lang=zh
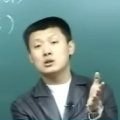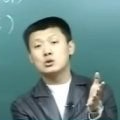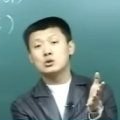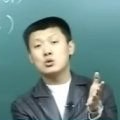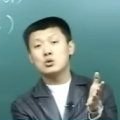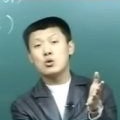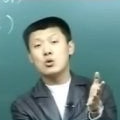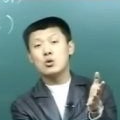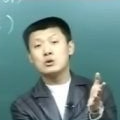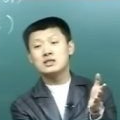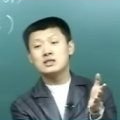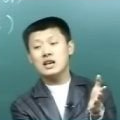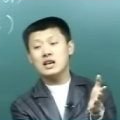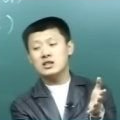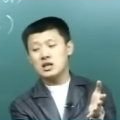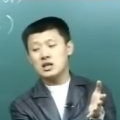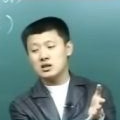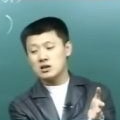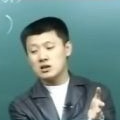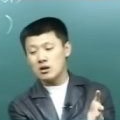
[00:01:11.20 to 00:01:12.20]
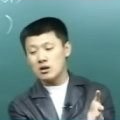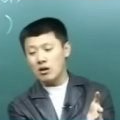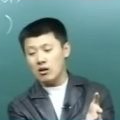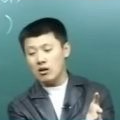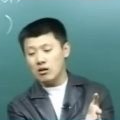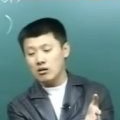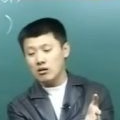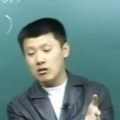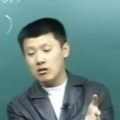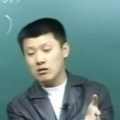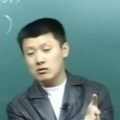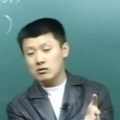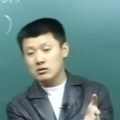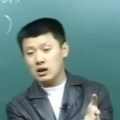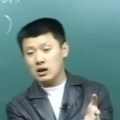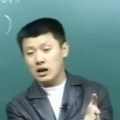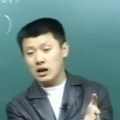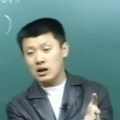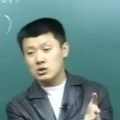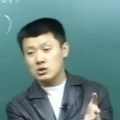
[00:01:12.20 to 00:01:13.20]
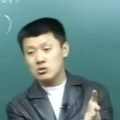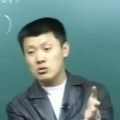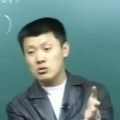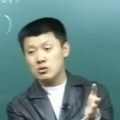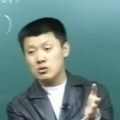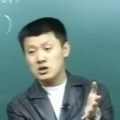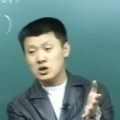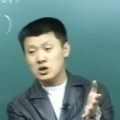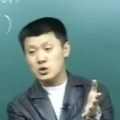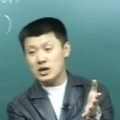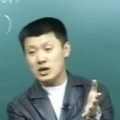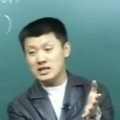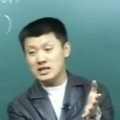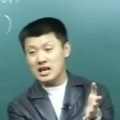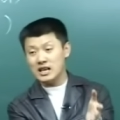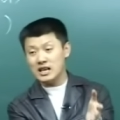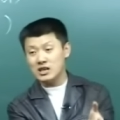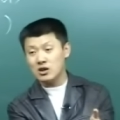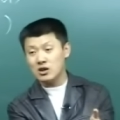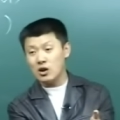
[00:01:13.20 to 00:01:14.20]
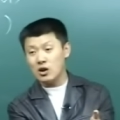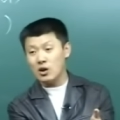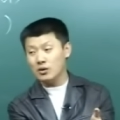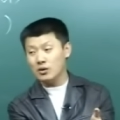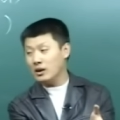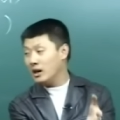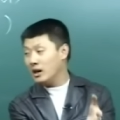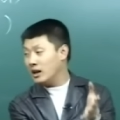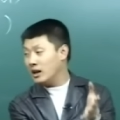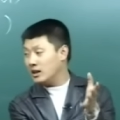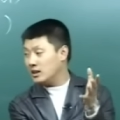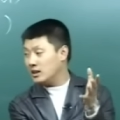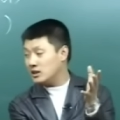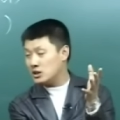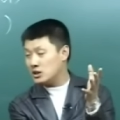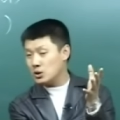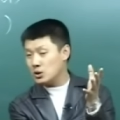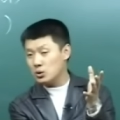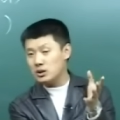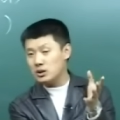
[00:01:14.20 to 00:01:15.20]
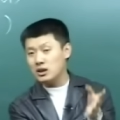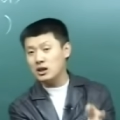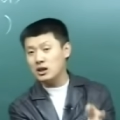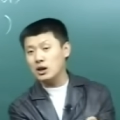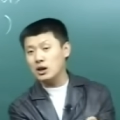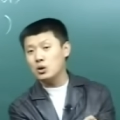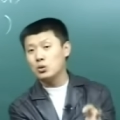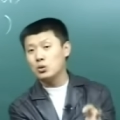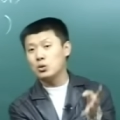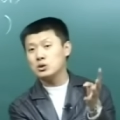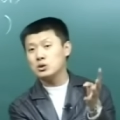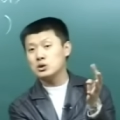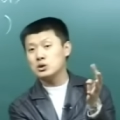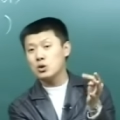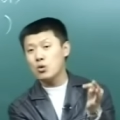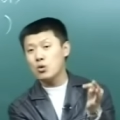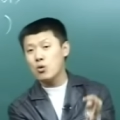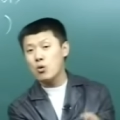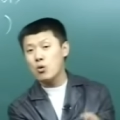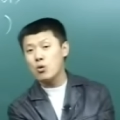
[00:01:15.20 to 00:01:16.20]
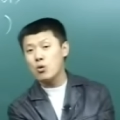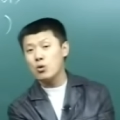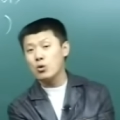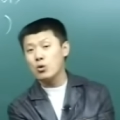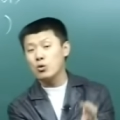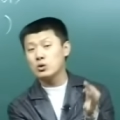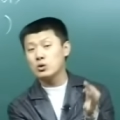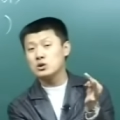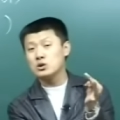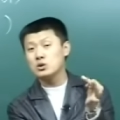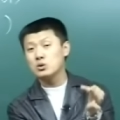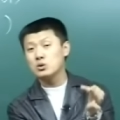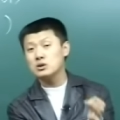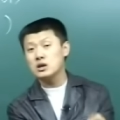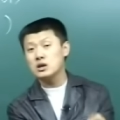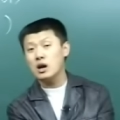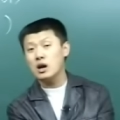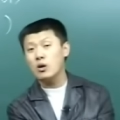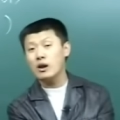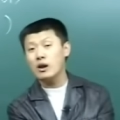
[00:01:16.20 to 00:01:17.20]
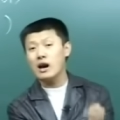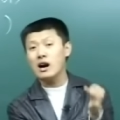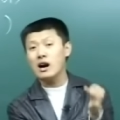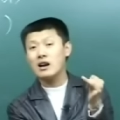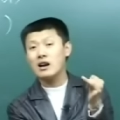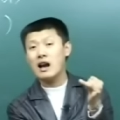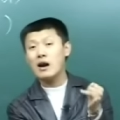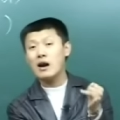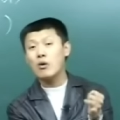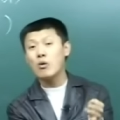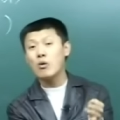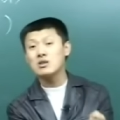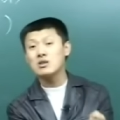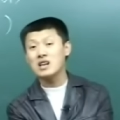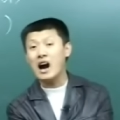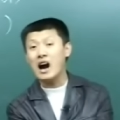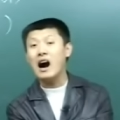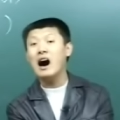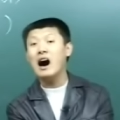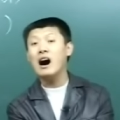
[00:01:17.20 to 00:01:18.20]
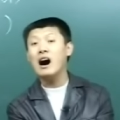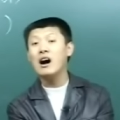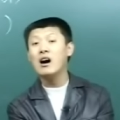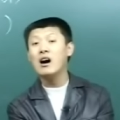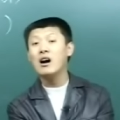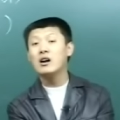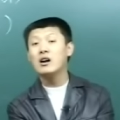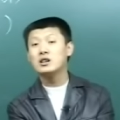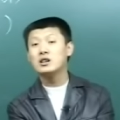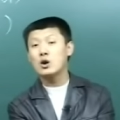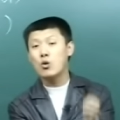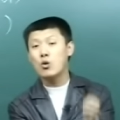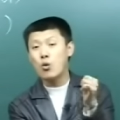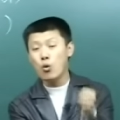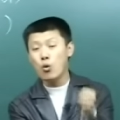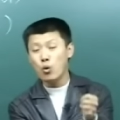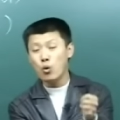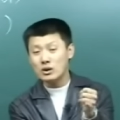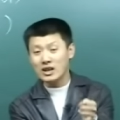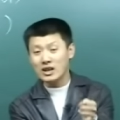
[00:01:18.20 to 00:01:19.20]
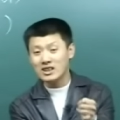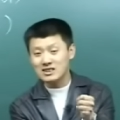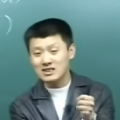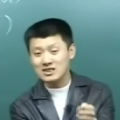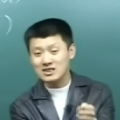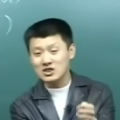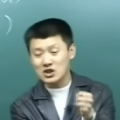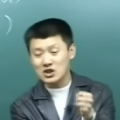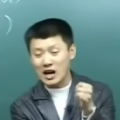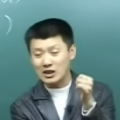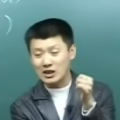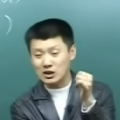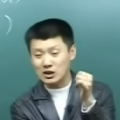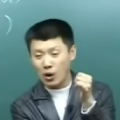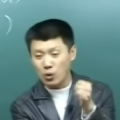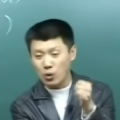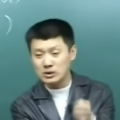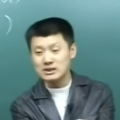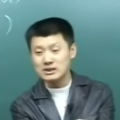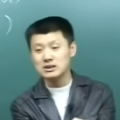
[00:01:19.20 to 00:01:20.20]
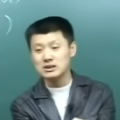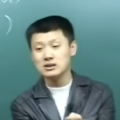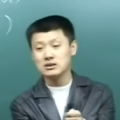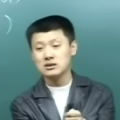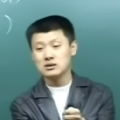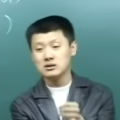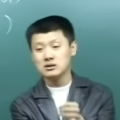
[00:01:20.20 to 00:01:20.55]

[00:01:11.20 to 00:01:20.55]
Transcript: 中共建政之后啊，中共政权建立之后，你修铁路、修公路、修桥梁、盖工厂，这固定资产投资